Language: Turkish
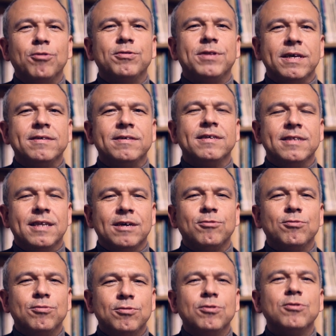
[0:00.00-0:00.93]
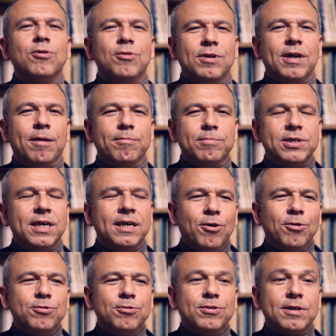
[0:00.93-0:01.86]
ötesinde ruhunu doyuran bir şey
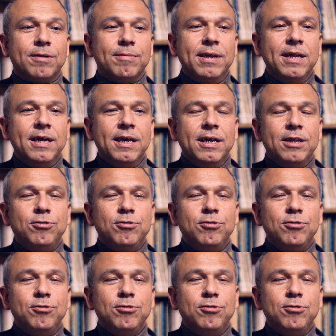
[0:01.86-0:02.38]
olduğu zaman